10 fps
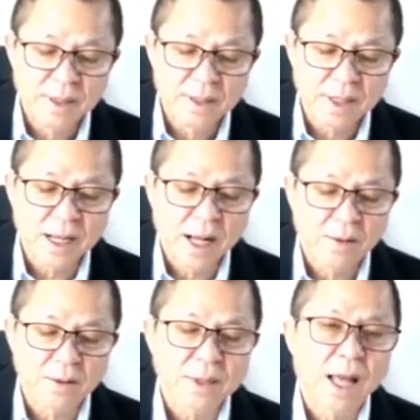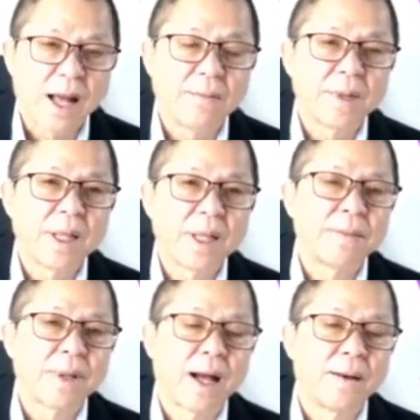ชาที่ผมอาจจะเริ่มด้วยเรื่อง
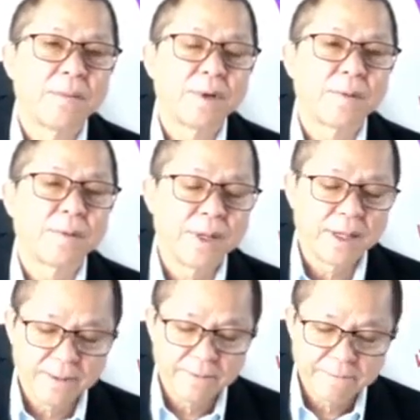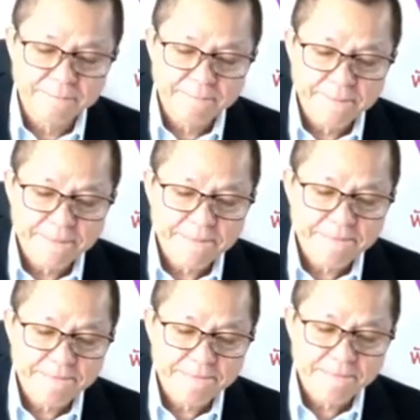เครียดหน่อยนะเอาเรื่องเครียดต้องพรุ่ง
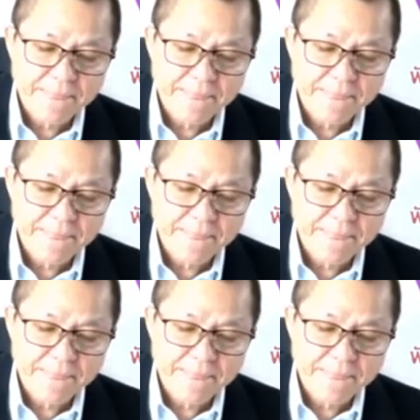นี้